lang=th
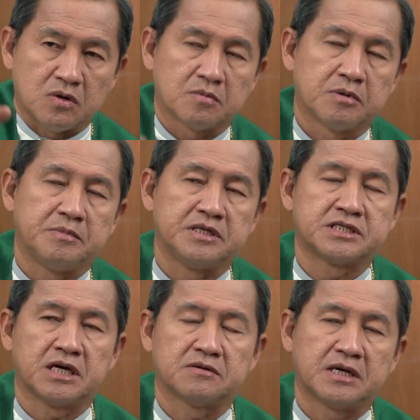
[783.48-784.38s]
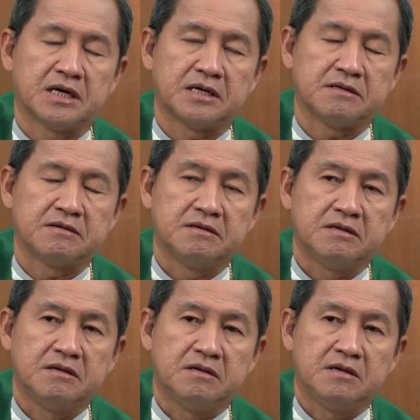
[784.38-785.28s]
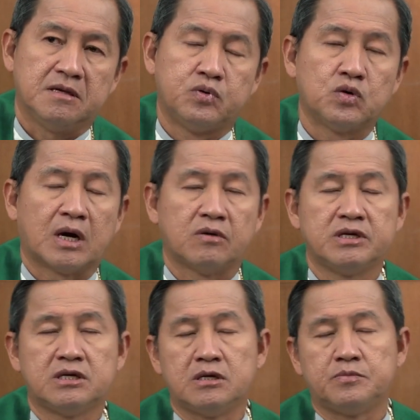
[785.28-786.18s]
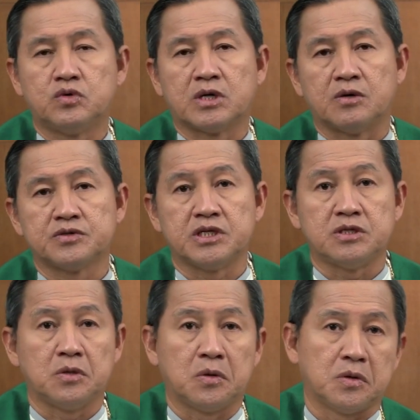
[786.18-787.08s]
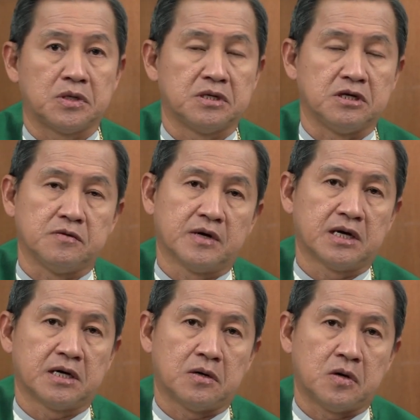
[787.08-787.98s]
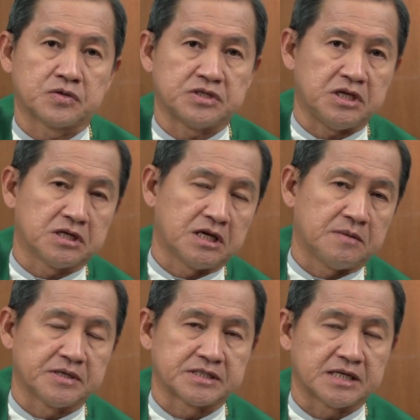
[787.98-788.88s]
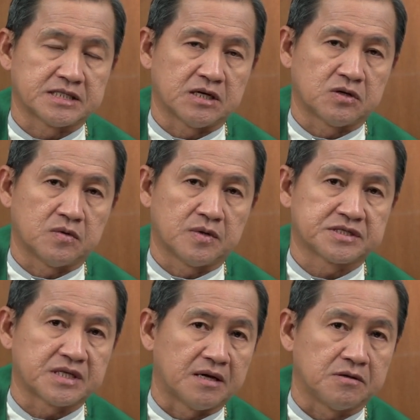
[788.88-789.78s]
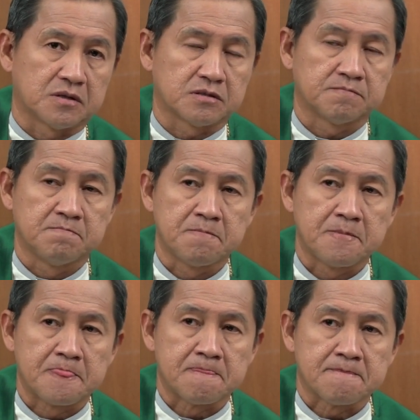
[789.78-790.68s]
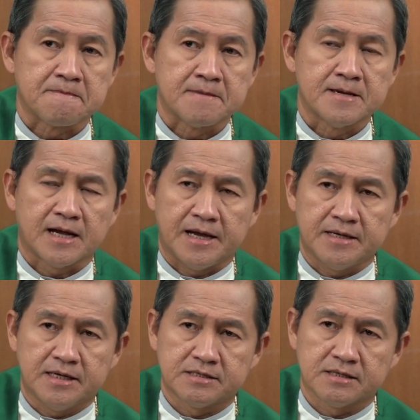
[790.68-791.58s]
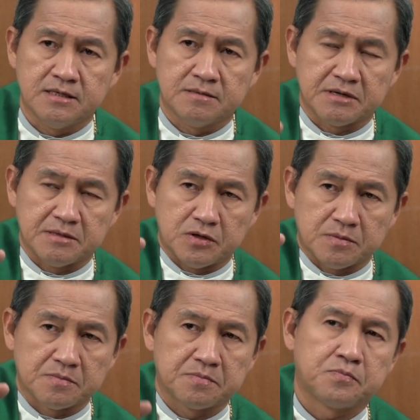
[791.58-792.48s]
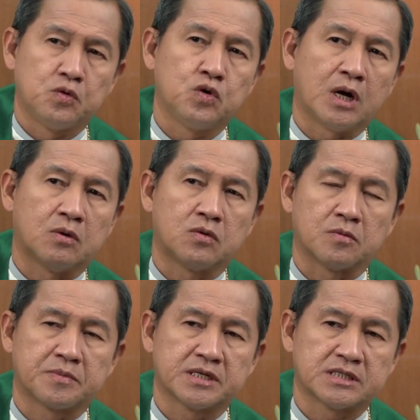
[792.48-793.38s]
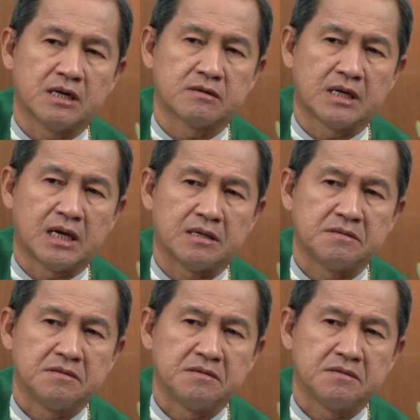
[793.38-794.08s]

ของพระเป็นเจ้าได้ ภูเขานี่คือภูเขาซีโยน หรือว่าออกเสียงในภาษาสากลว่าไซออน ใครน่าจะขึ้นไปบนภูเขาของพระเจ้าได้